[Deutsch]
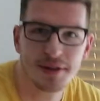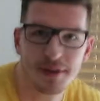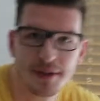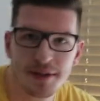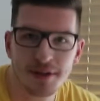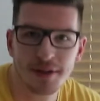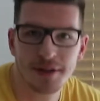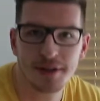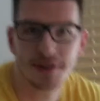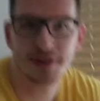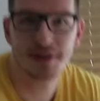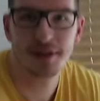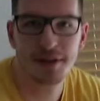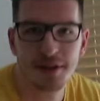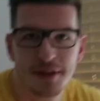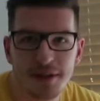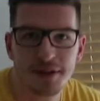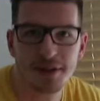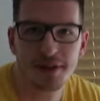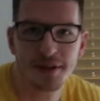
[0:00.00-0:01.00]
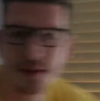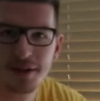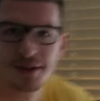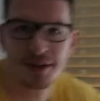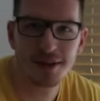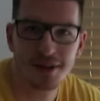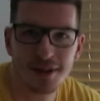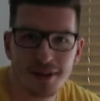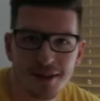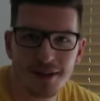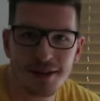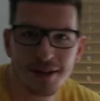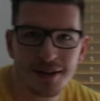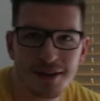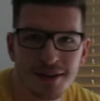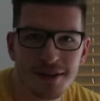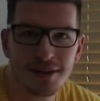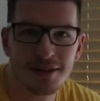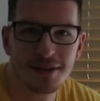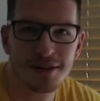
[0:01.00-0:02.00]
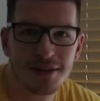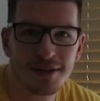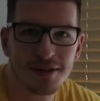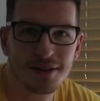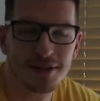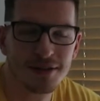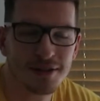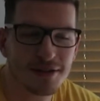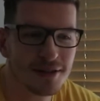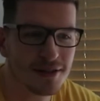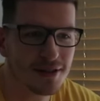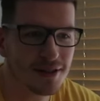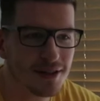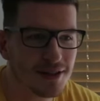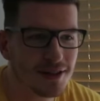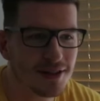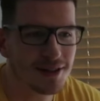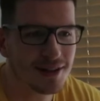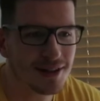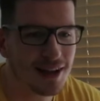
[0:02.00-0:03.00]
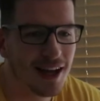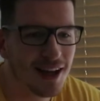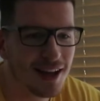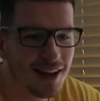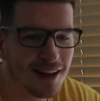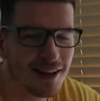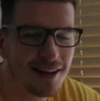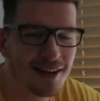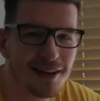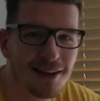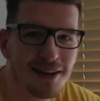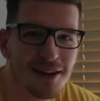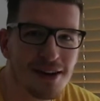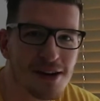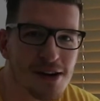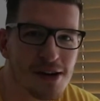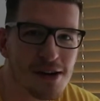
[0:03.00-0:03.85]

Einkaufstüte mit, die wiegt doch nichts. Und die kann man bestimmt auch mal